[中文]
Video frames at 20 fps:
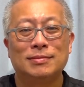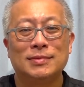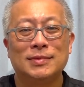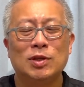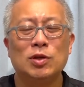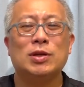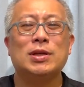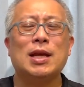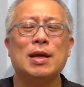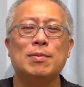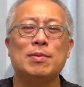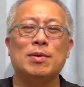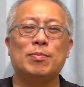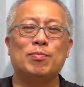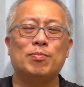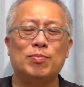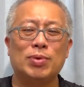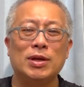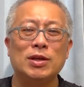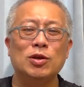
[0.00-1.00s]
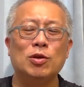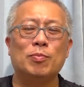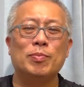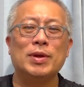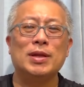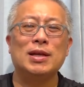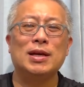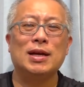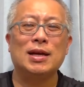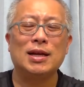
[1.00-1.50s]
因为现在的朋友
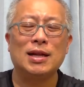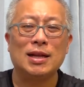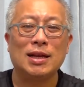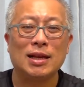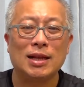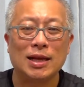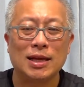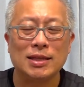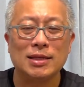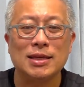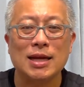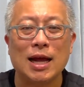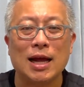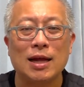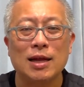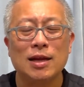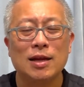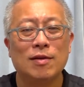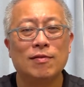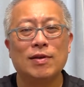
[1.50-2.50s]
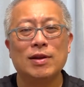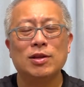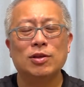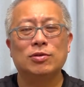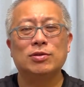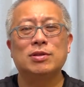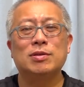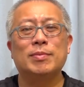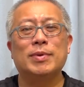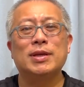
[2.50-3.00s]
变得很廉价，反正有
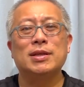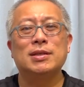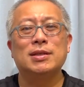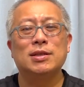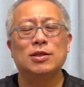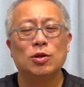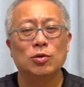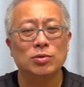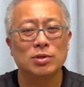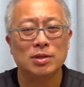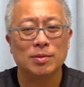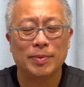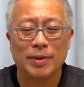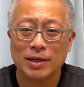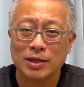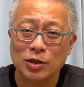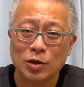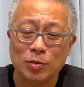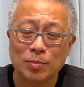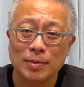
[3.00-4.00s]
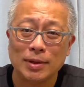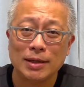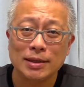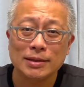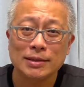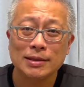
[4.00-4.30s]
事没事都是朋友嘛。